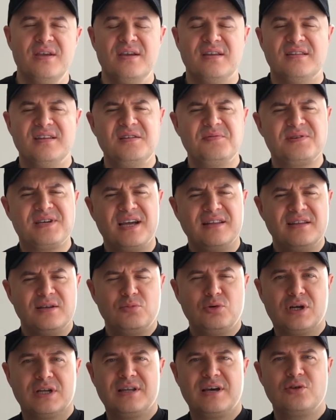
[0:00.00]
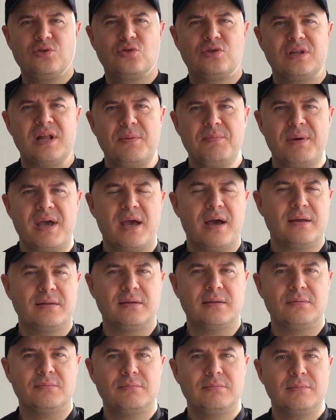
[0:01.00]
dedim kendine bu kadar yüklenme ya
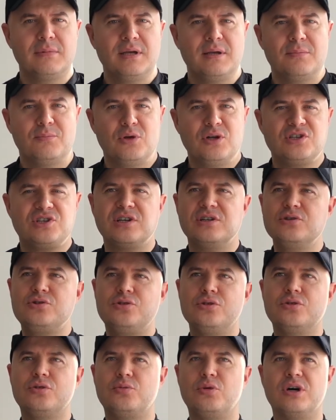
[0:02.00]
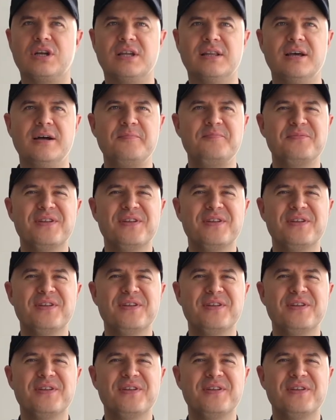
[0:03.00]
dedim. Böyle çalışıyordu bu arada.